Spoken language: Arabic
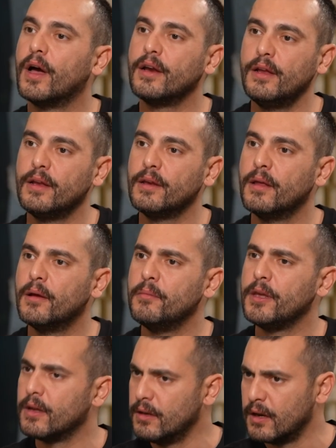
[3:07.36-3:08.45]
يعني
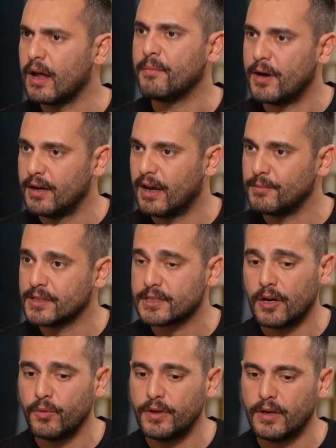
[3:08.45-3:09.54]
بكل الأعمال اللي عم
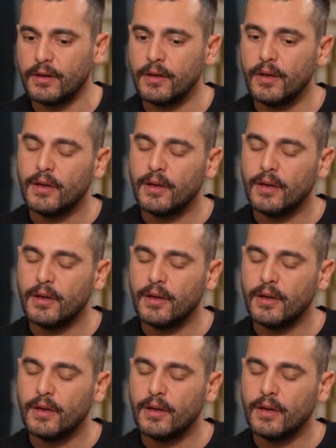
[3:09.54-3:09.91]
تساويها